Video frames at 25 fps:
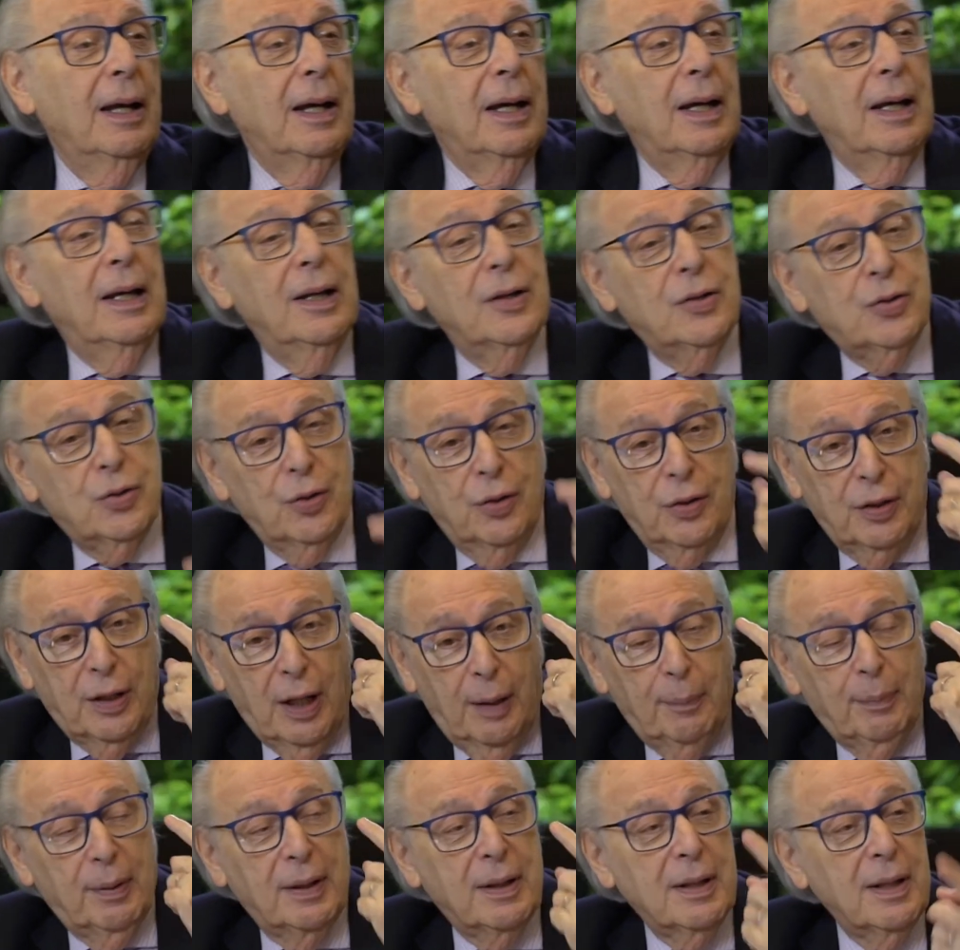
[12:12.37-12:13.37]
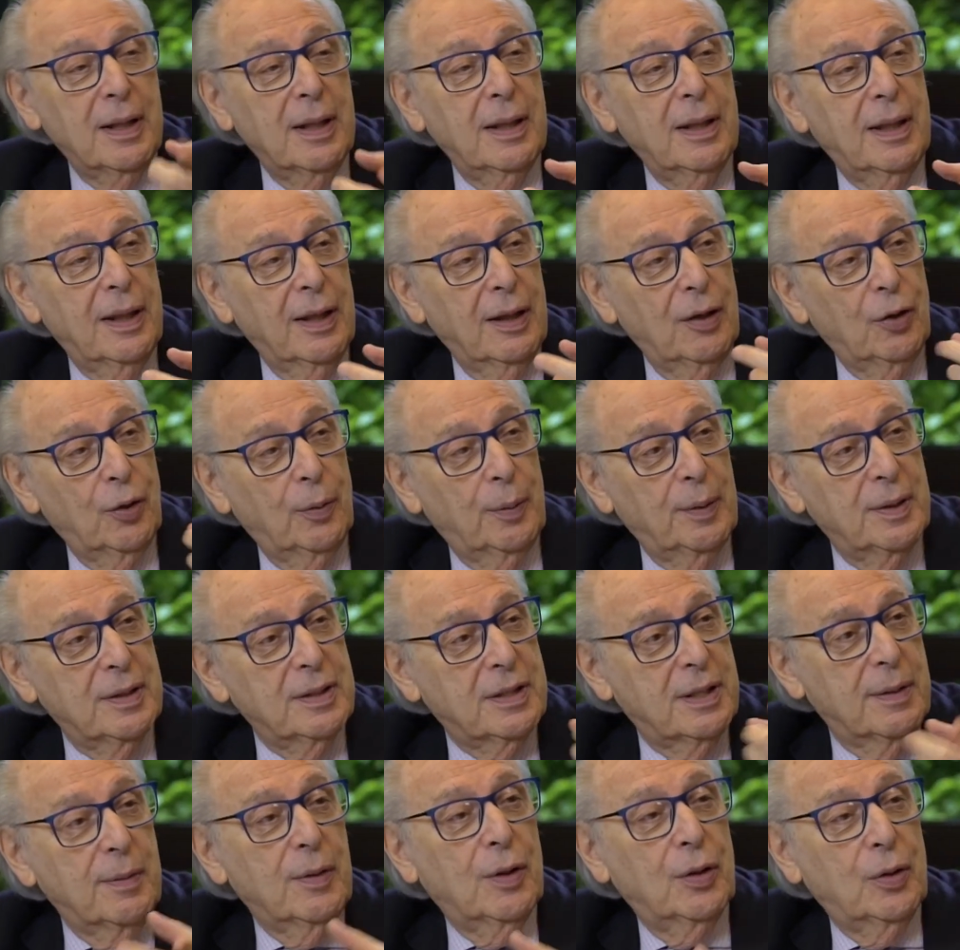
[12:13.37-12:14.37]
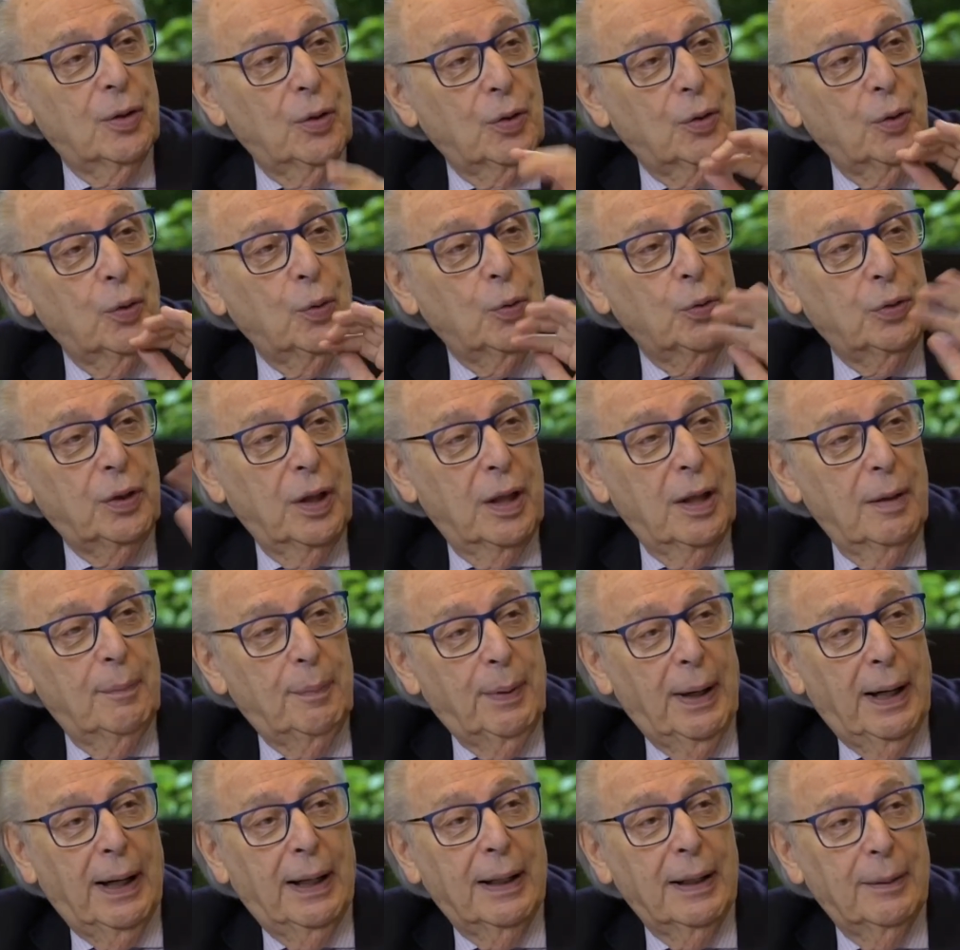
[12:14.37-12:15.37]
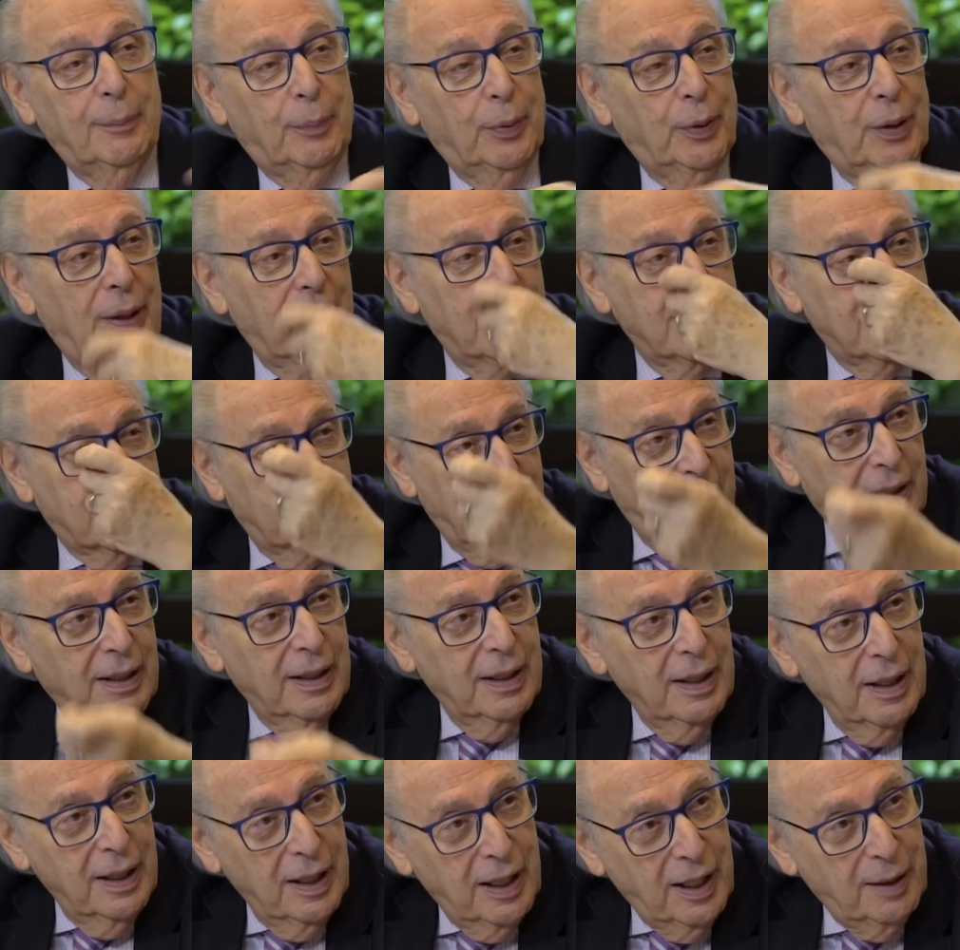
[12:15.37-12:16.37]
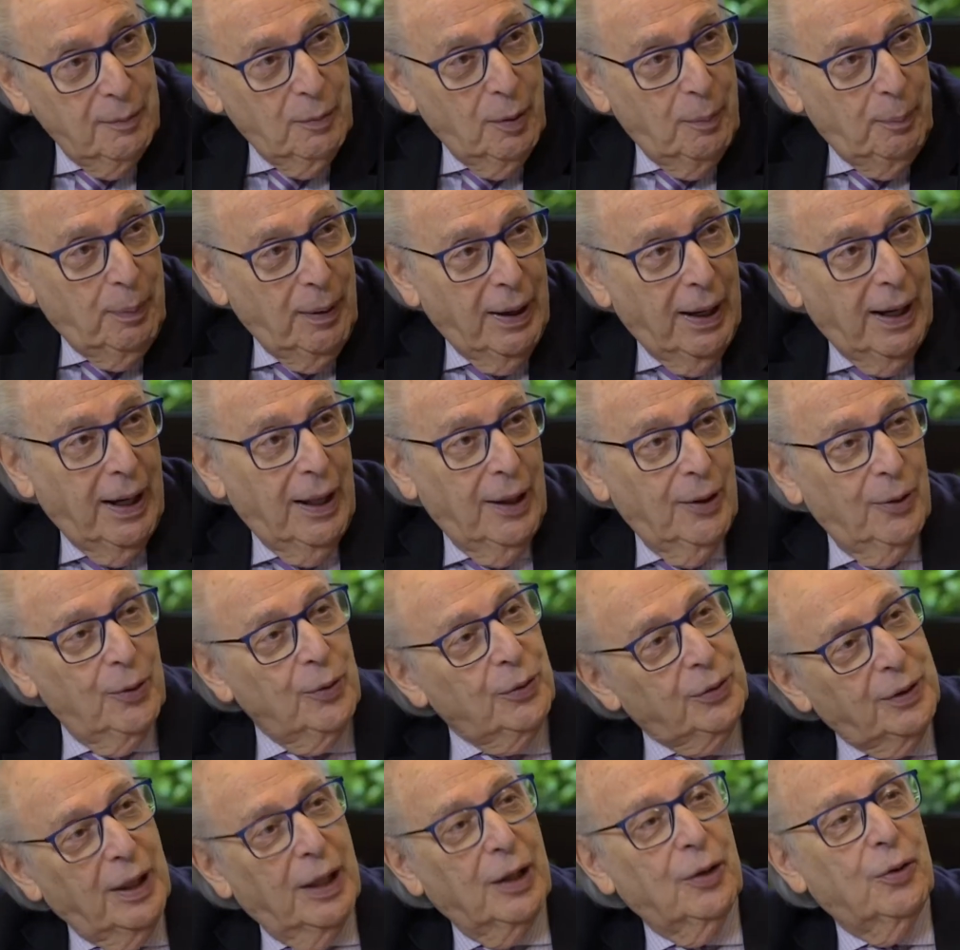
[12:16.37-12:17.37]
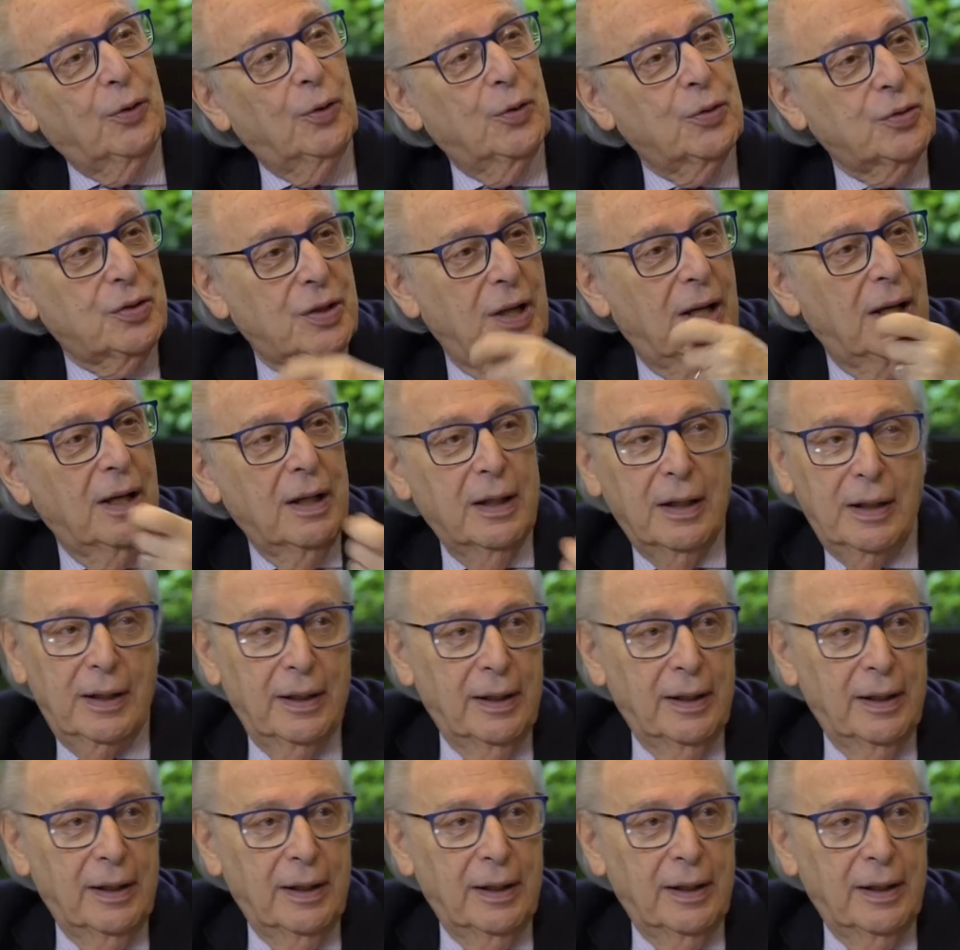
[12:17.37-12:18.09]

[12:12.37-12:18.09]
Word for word: el hecho de estar pendiente de los vencimientos, todos ustedes pagan y después le dicen, hemos pagado tal cosa,